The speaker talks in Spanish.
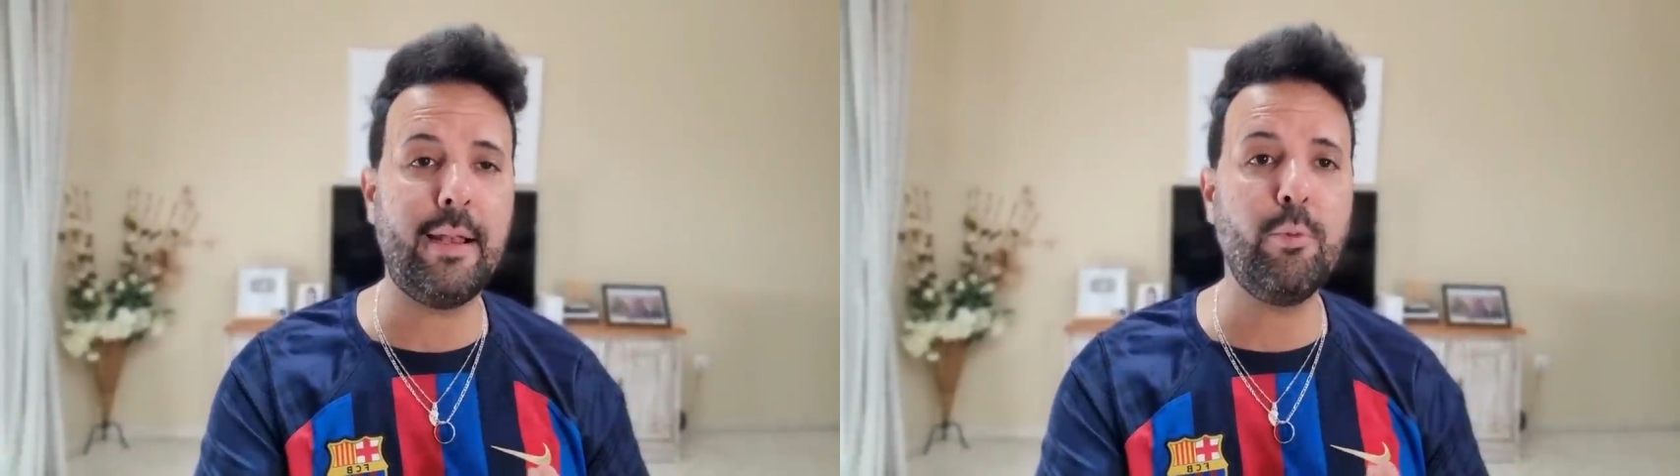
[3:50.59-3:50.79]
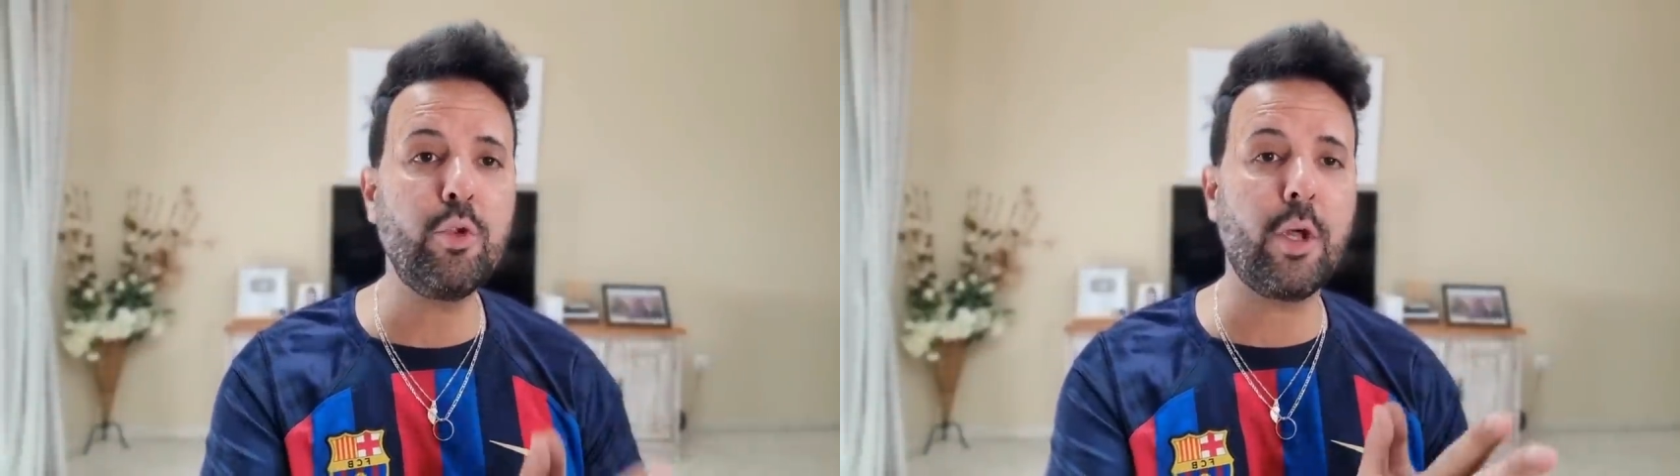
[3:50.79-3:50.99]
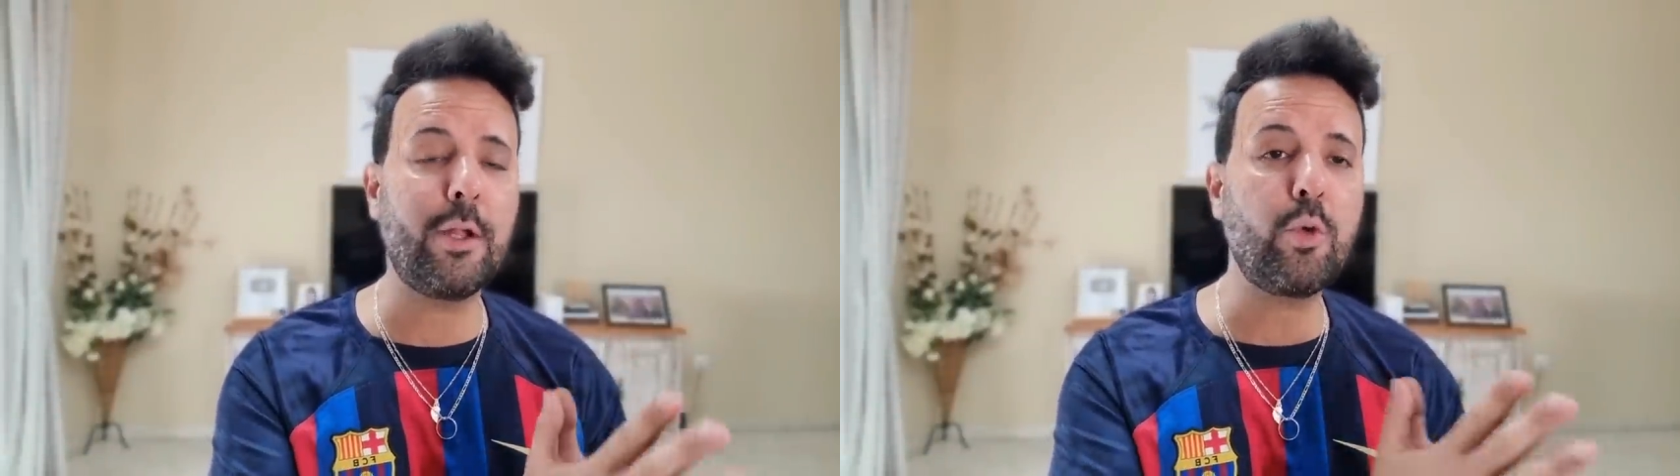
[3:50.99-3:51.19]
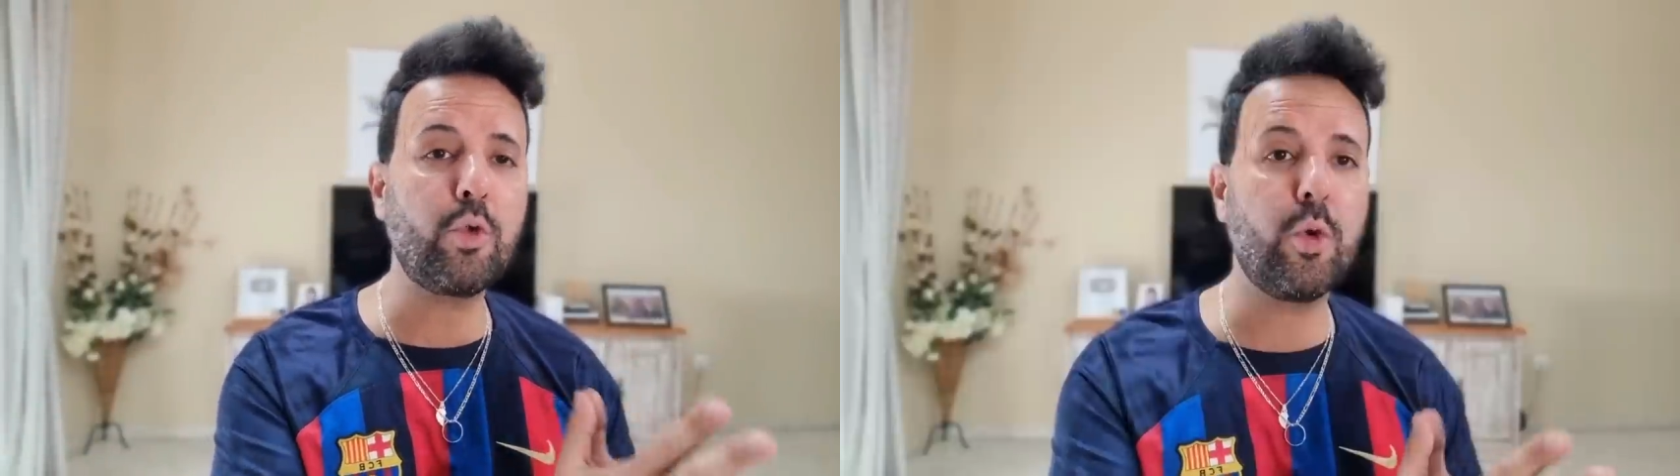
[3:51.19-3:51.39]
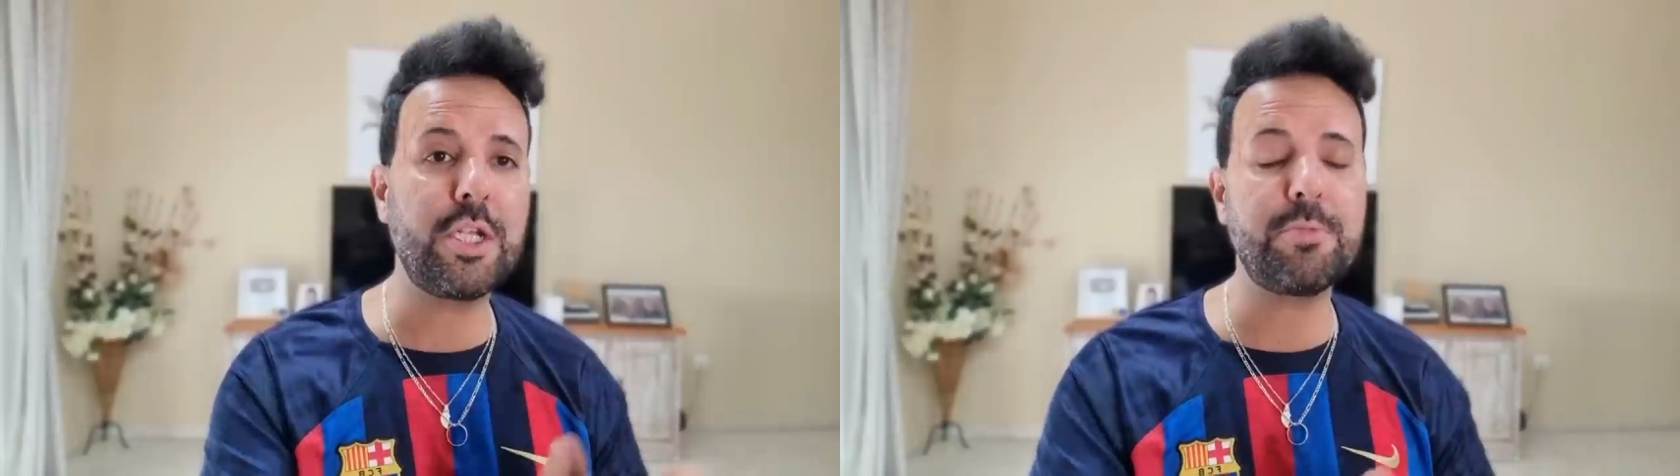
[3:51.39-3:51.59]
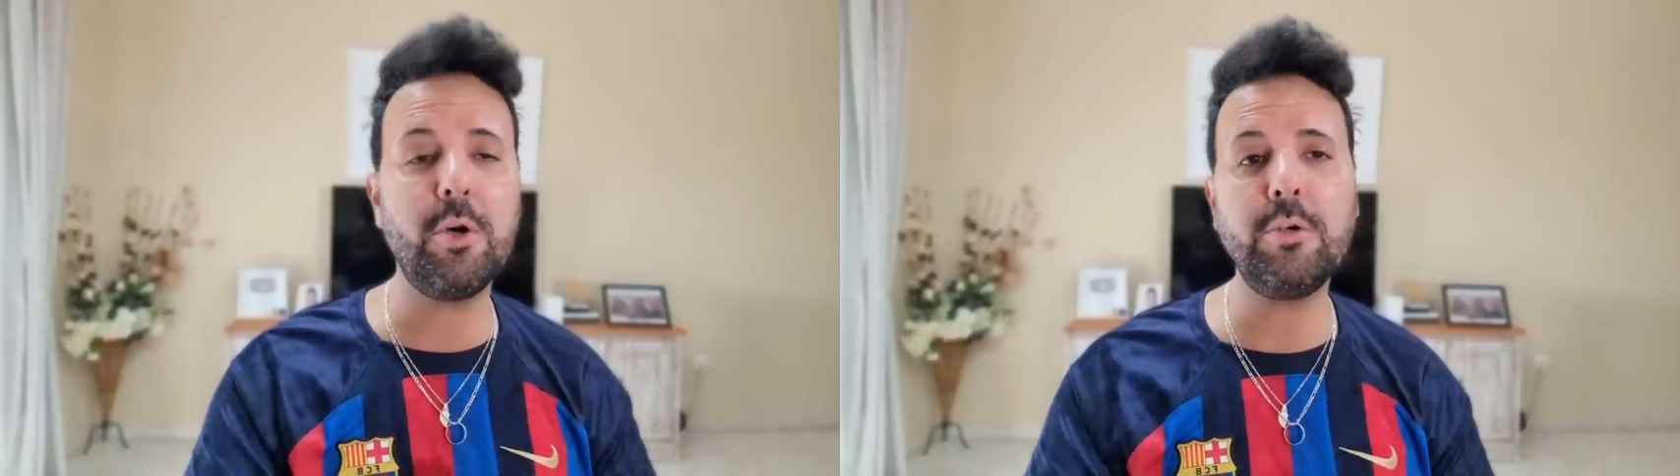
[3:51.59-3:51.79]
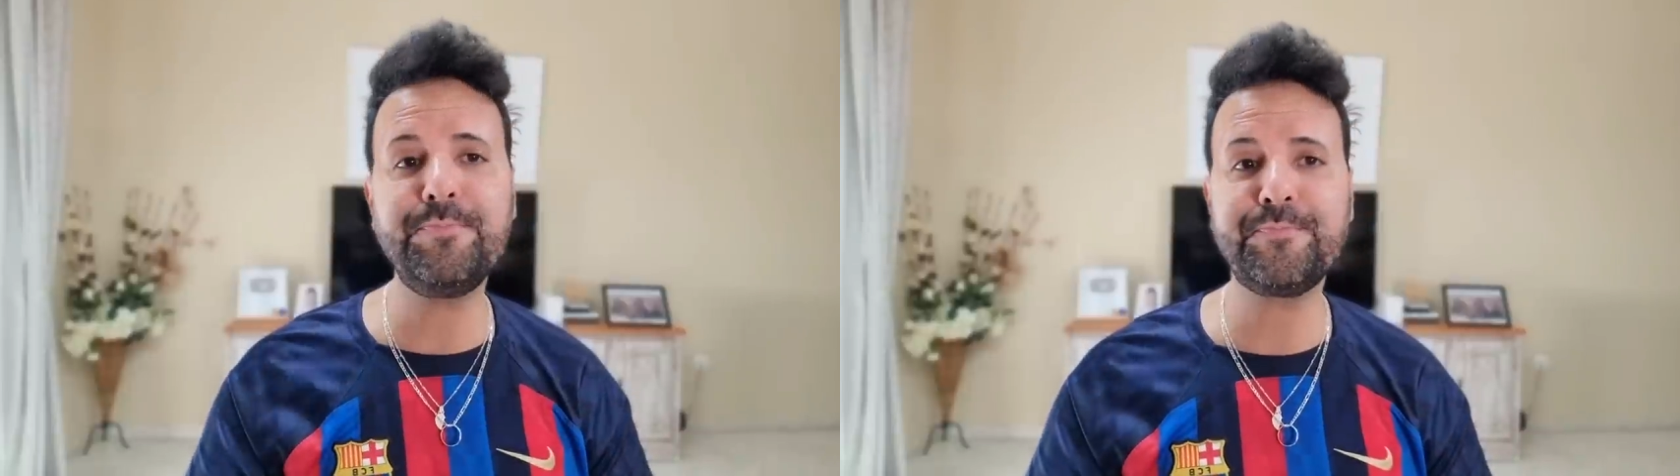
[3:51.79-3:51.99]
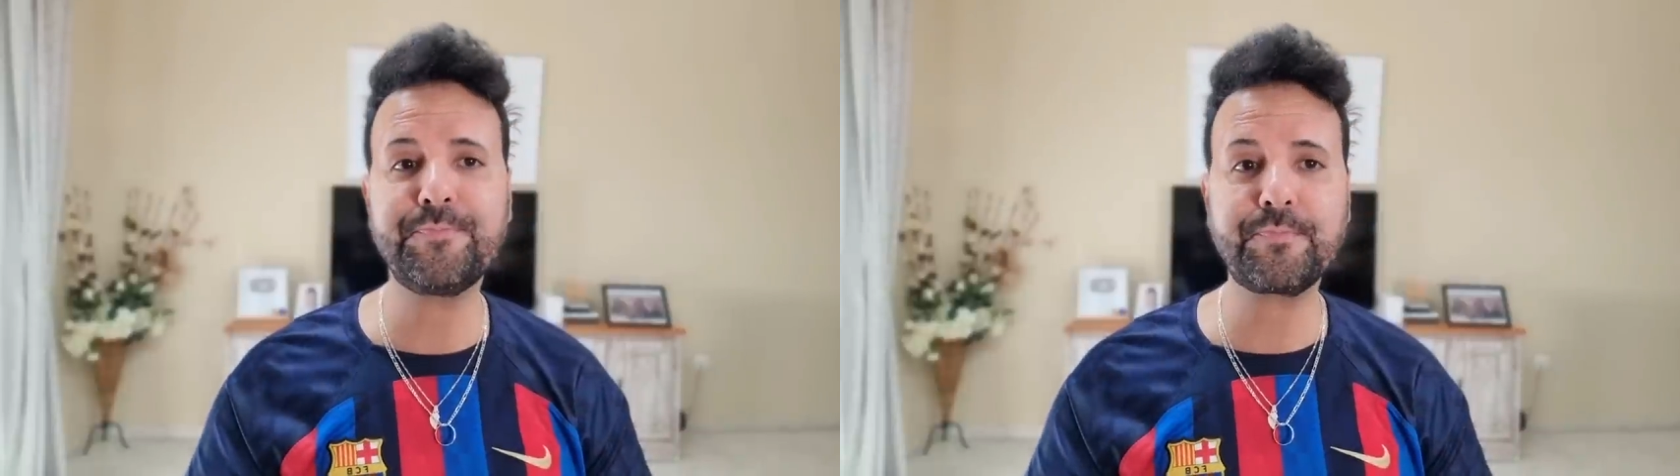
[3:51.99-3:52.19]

mundo del culturismo,